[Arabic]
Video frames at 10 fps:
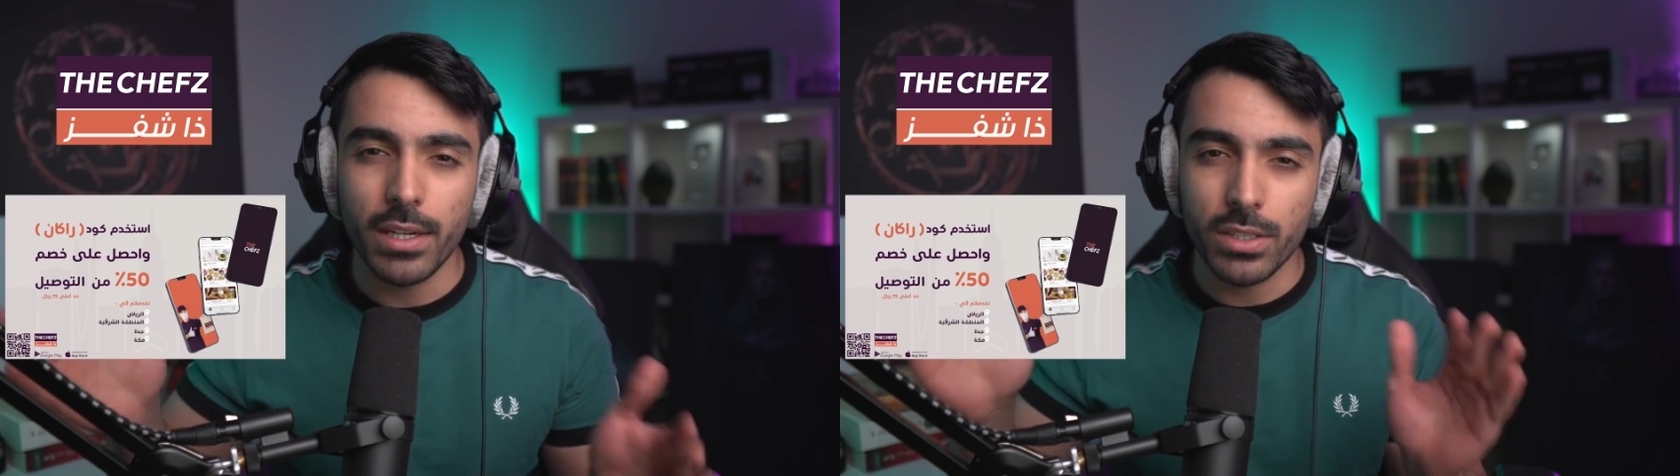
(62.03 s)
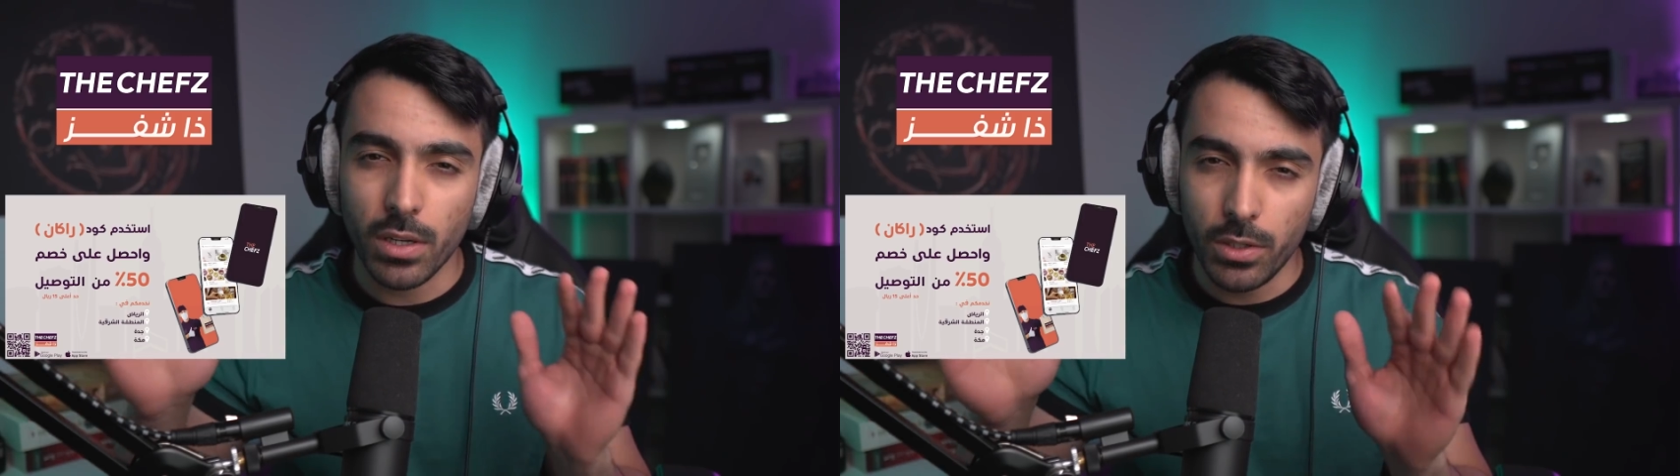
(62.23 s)

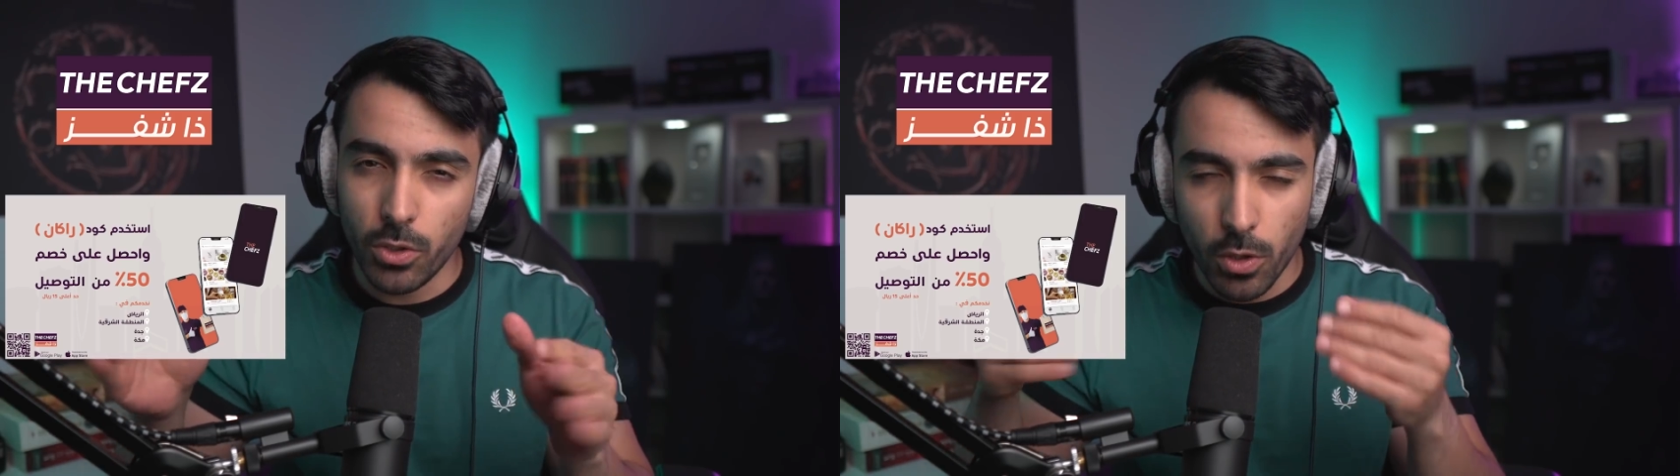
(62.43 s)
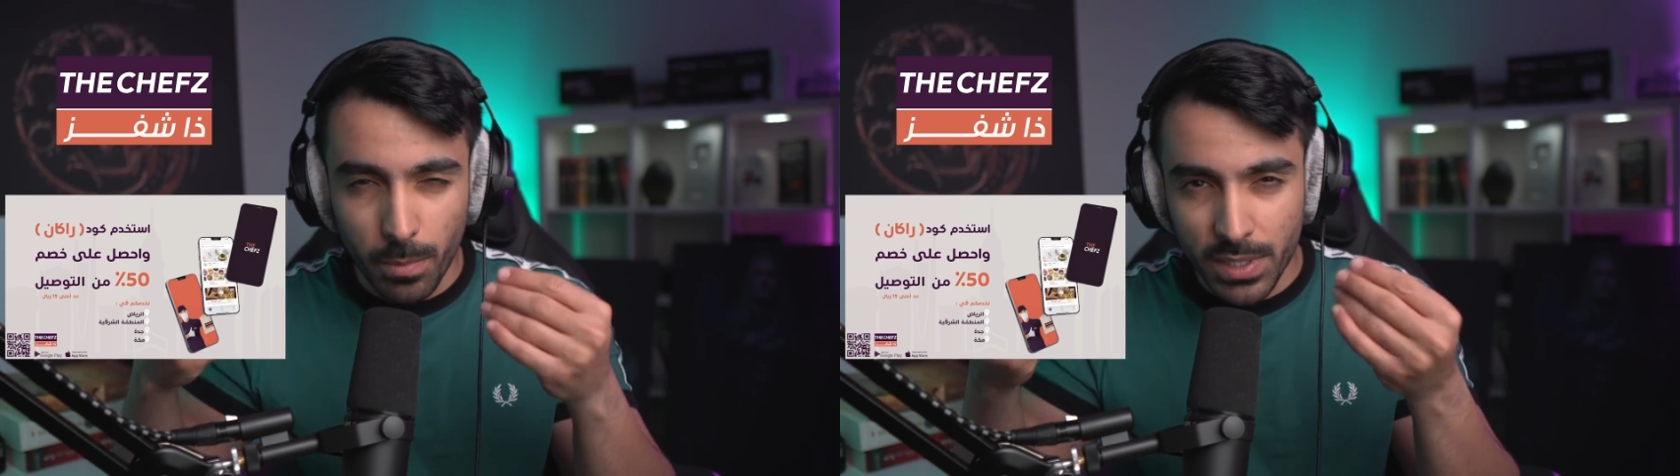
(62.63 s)
يشتغل
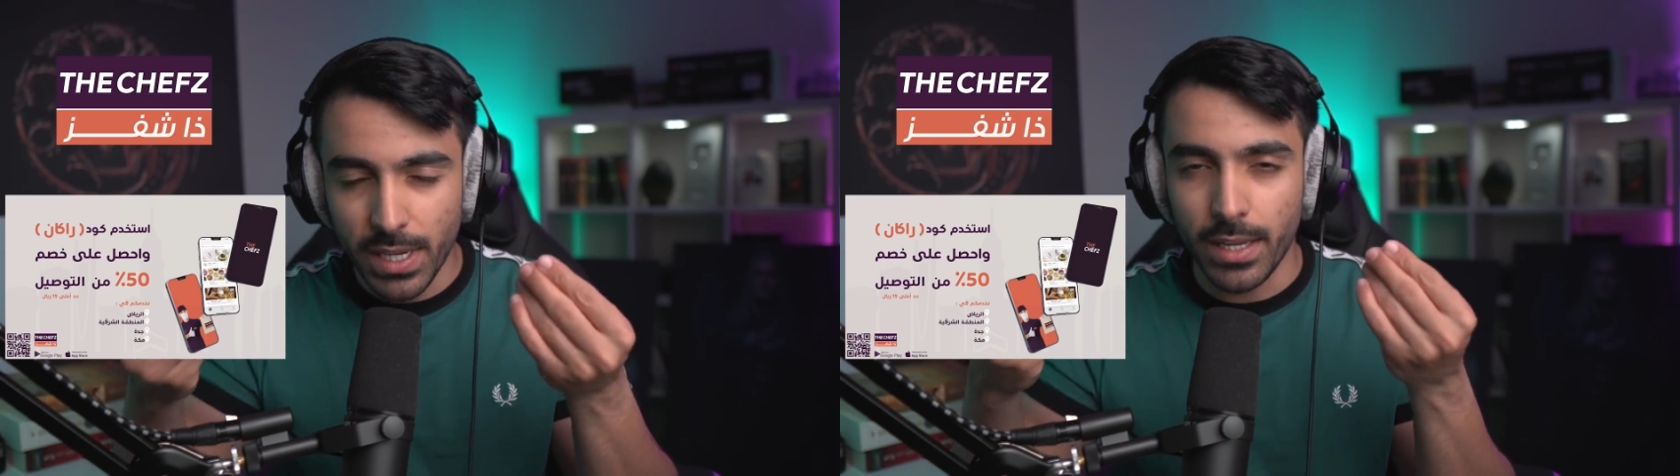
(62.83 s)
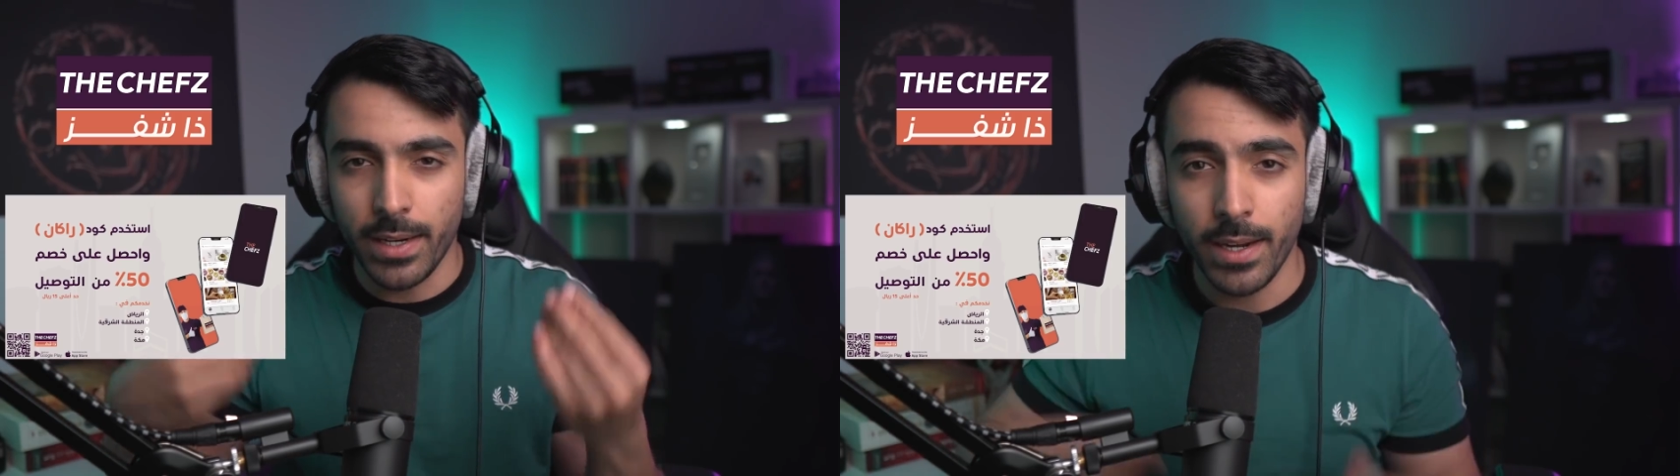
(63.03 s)
عندكم بس
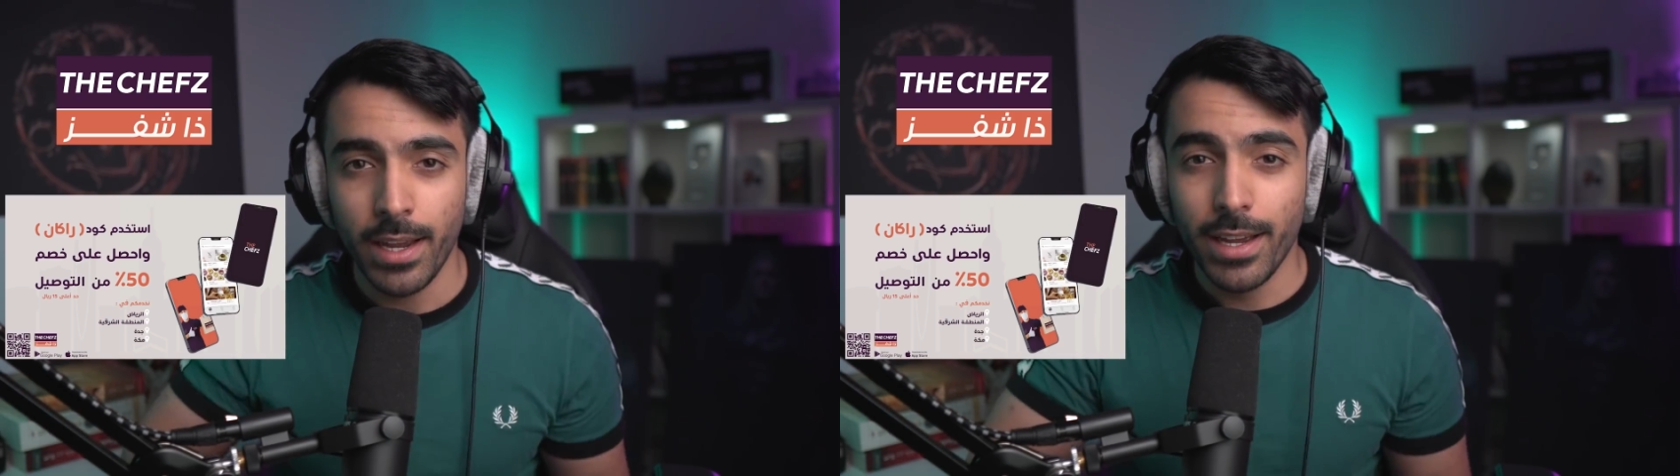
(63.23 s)
يعني